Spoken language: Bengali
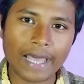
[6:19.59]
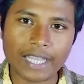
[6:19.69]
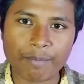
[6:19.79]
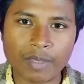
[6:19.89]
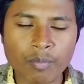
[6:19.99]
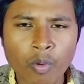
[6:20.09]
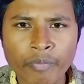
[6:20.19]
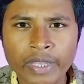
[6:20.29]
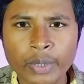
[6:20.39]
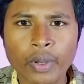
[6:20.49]
আর এই ভিভো
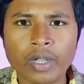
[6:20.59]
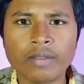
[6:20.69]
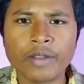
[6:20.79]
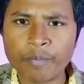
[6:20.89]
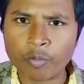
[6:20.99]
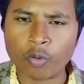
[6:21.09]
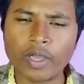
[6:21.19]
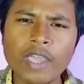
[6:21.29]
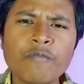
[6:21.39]
ভি টোয়েন্টি থ্রি প্রো